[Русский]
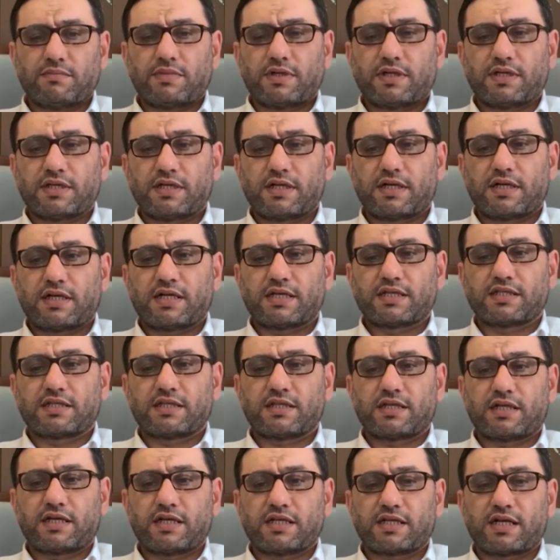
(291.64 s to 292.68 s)

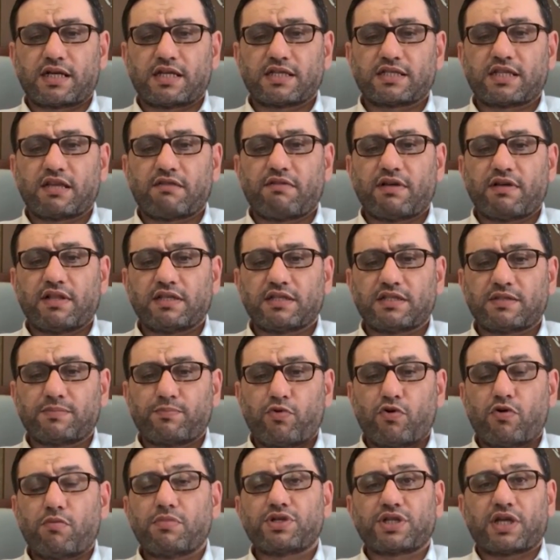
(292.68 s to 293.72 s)
раздавалась
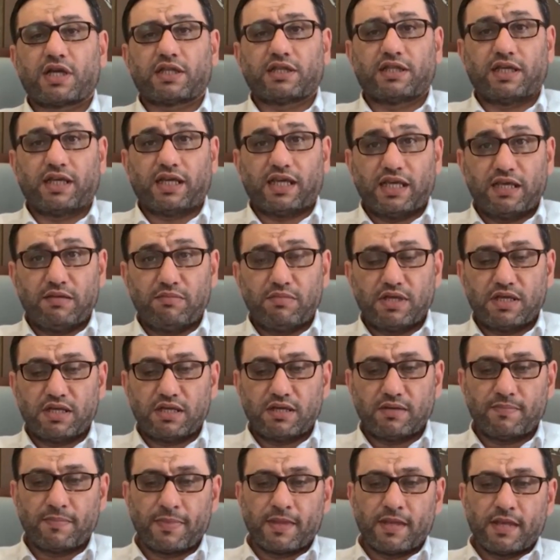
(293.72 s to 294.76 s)
помощь от их
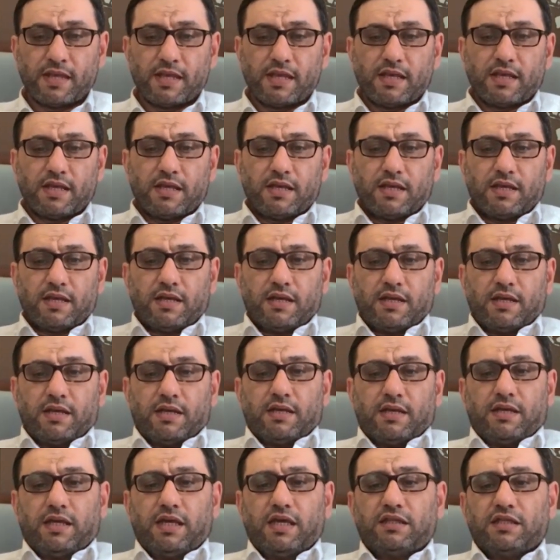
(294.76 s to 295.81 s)
имени.
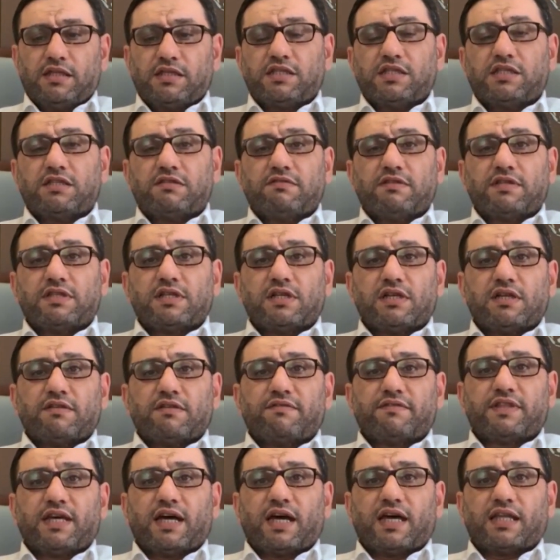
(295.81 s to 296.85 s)
И это действительно
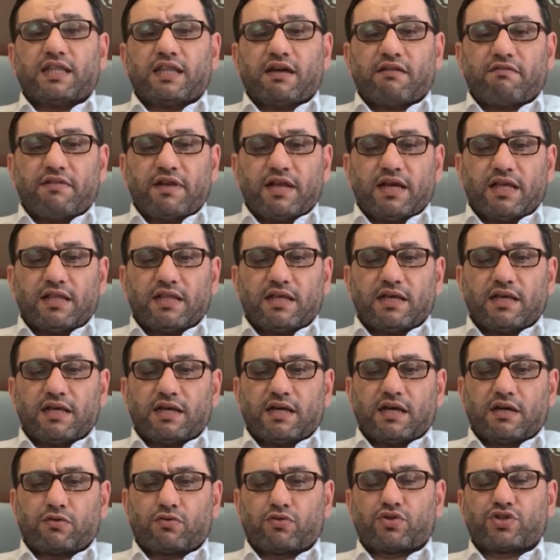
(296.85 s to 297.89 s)
вдохновляло
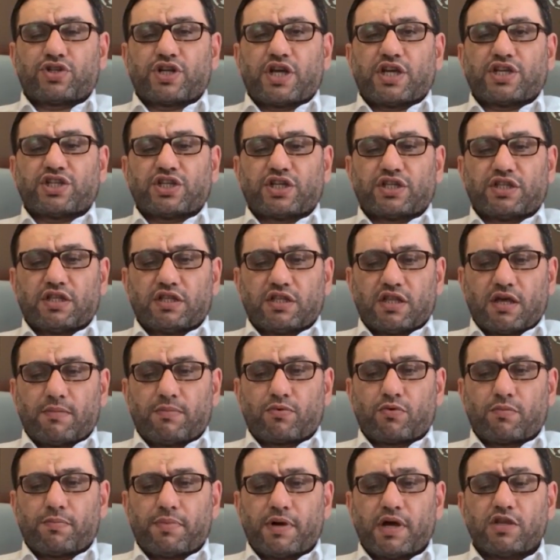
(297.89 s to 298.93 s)
окружающих на
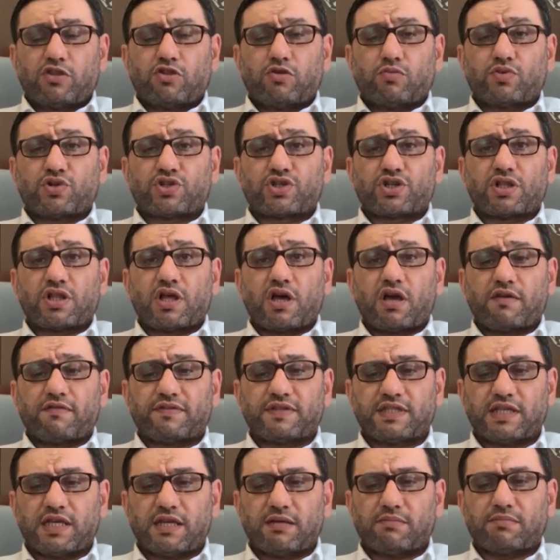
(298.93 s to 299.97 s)
добро. Поэтому желаю
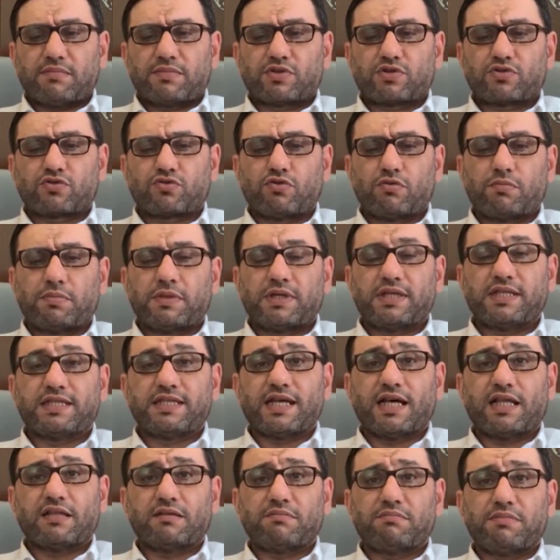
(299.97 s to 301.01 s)
всем, чтобы
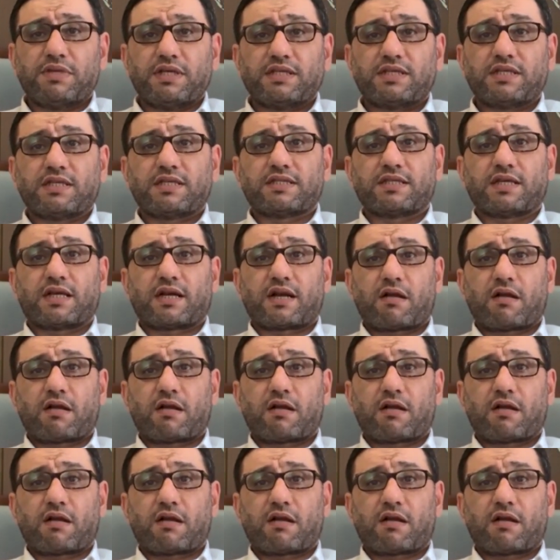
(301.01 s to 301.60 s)
идеал месяца